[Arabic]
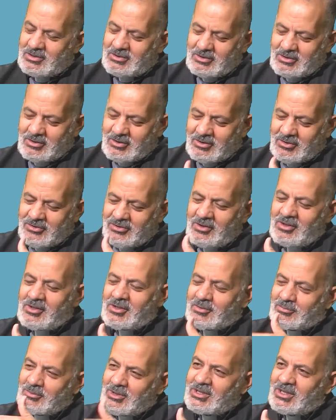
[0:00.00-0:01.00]

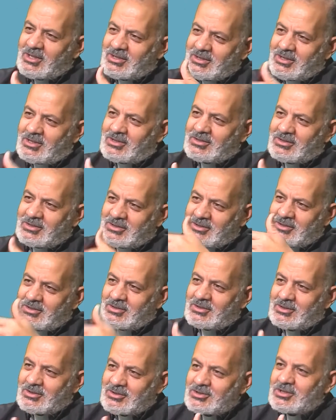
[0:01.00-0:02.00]
اكثار منها يعني
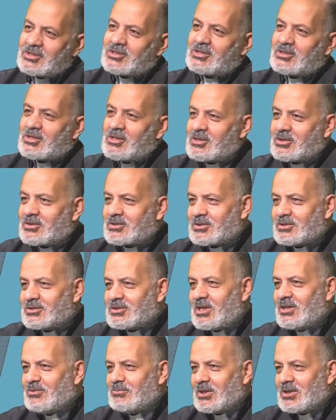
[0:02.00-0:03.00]
أكيد. تكرار
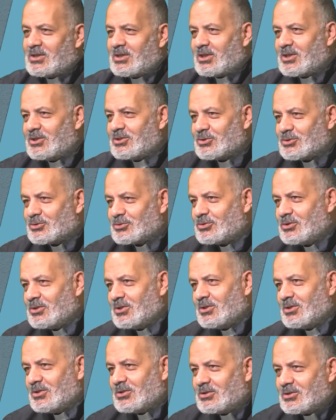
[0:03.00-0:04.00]
دايما أكيد. جلسة
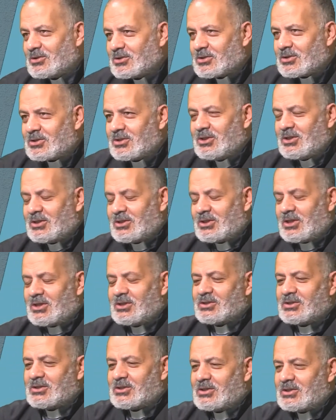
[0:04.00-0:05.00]
يومية ايه
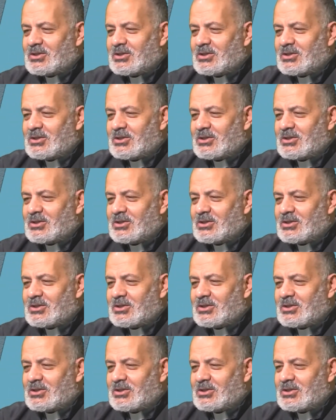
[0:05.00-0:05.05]
لأن